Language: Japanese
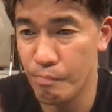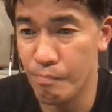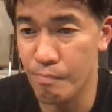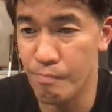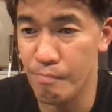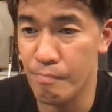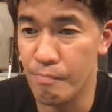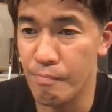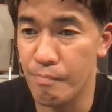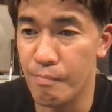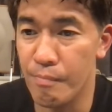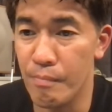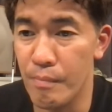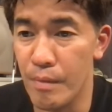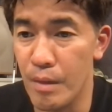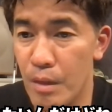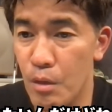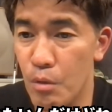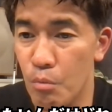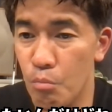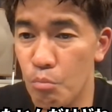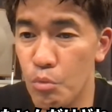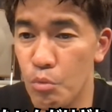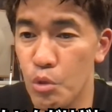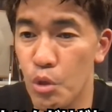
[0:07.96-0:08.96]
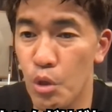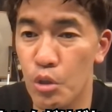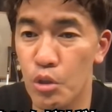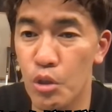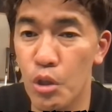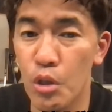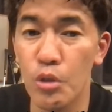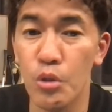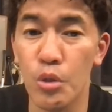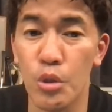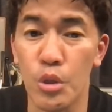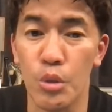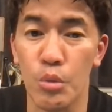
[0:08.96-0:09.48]
うん。もうやり
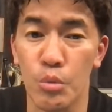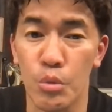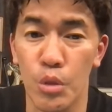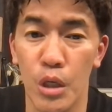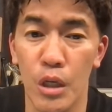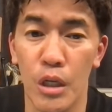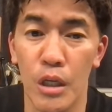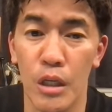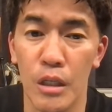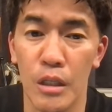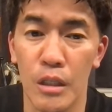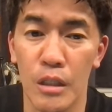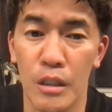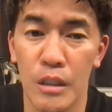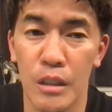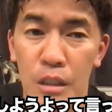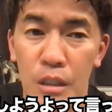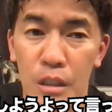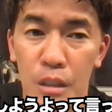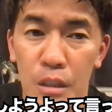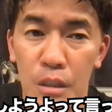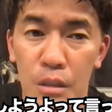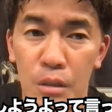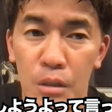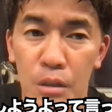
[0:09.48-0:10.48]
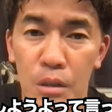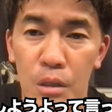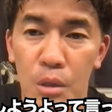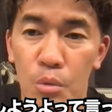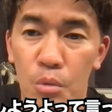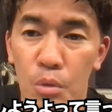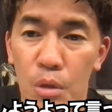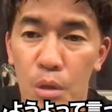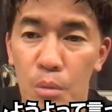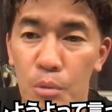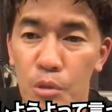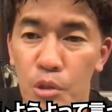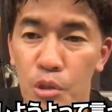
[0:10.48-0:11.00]
たいんだけどね。なんか
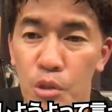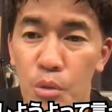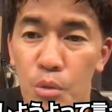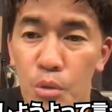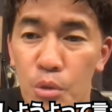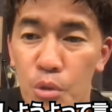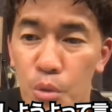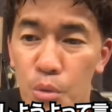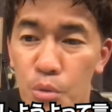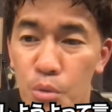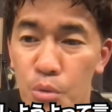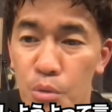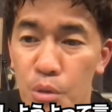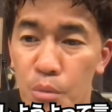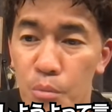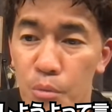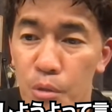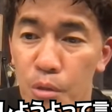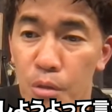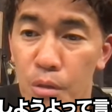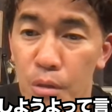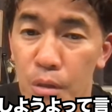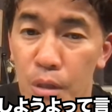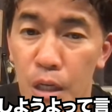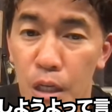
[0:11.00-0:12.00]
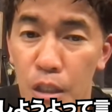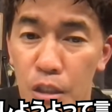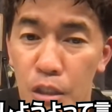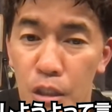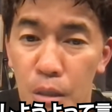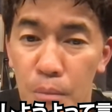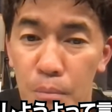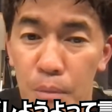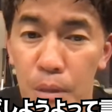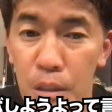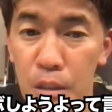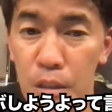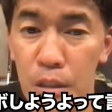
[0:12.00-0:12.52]
コラボしようよって言っても、ジ
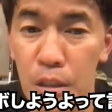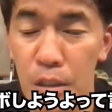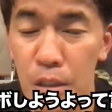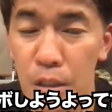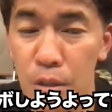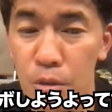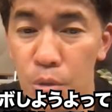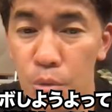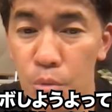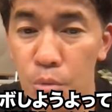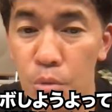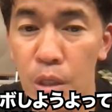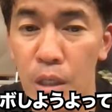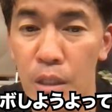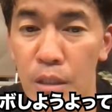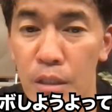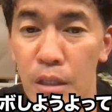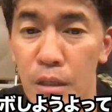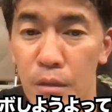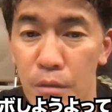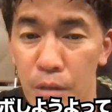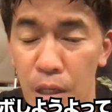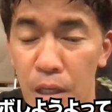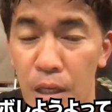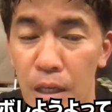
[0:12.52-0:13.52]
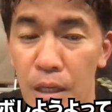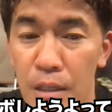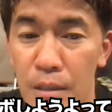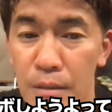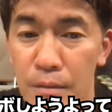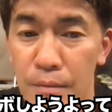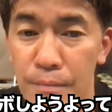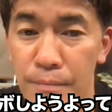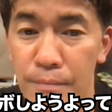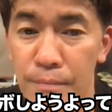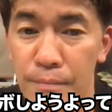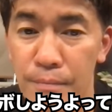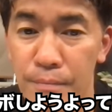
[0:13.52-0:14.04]
あんまり連絡してこないんだよね。
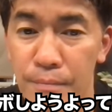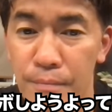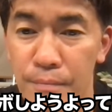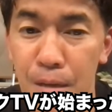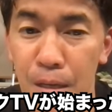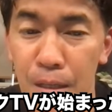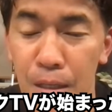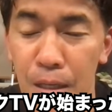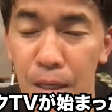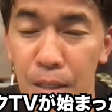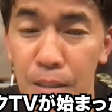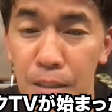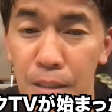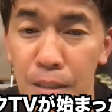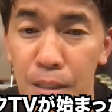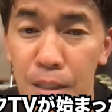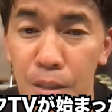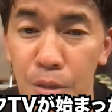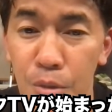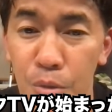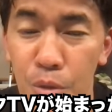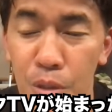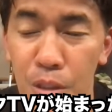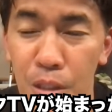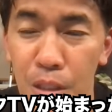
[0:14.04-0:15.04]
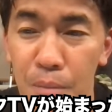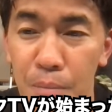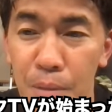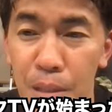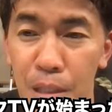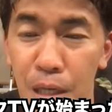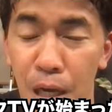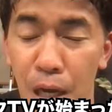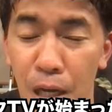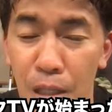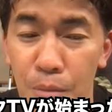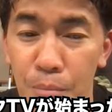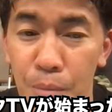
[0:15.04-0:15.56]
カジサック
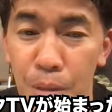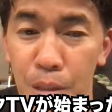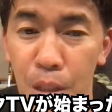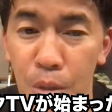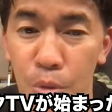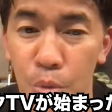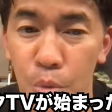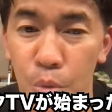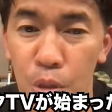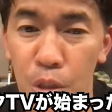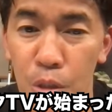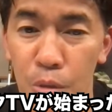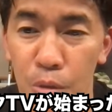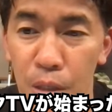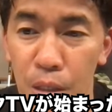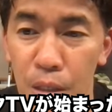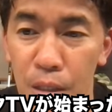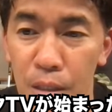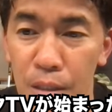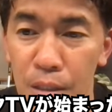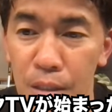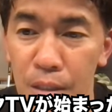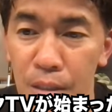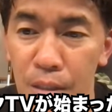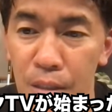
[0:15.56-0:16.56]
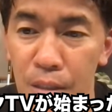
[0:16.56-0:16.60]
TV が始まった時は、